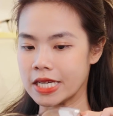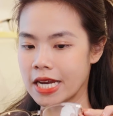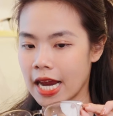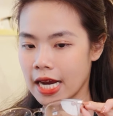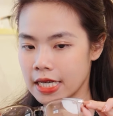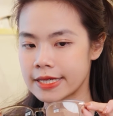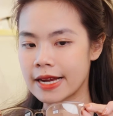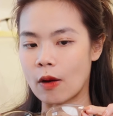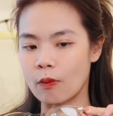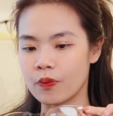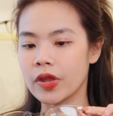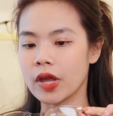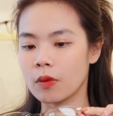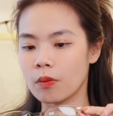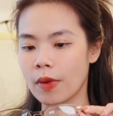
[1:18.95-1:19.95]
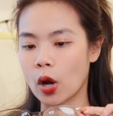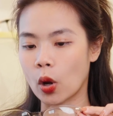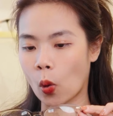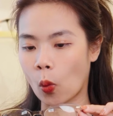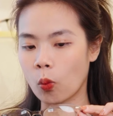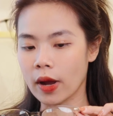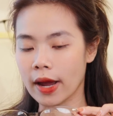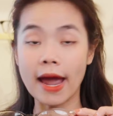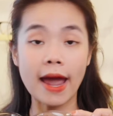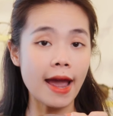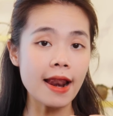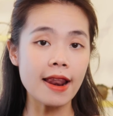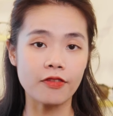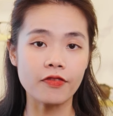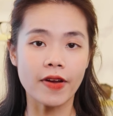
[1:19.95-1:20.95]
sang trọng nhưng mà cũng
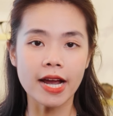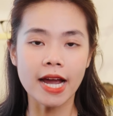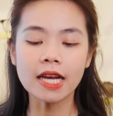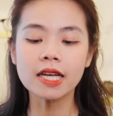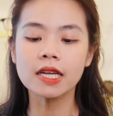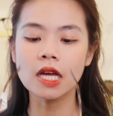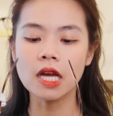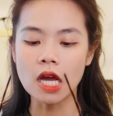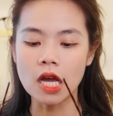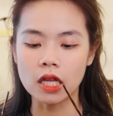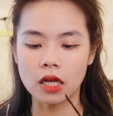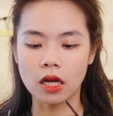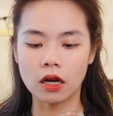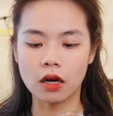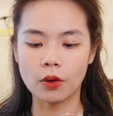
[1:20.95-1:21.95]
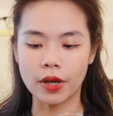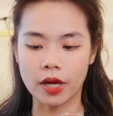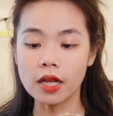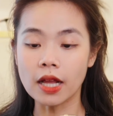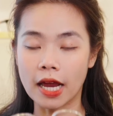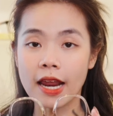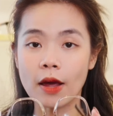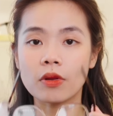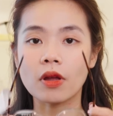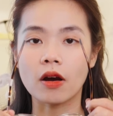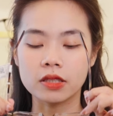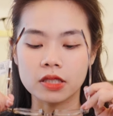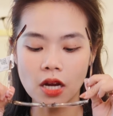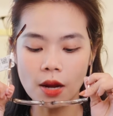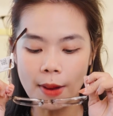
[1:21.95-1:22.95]
khá là phá cách à, ờ, thì có thể đeo
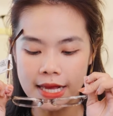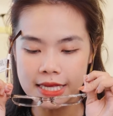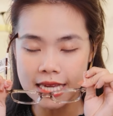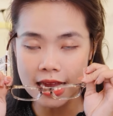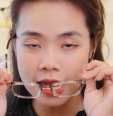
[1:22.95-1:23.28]
thử cho các bạn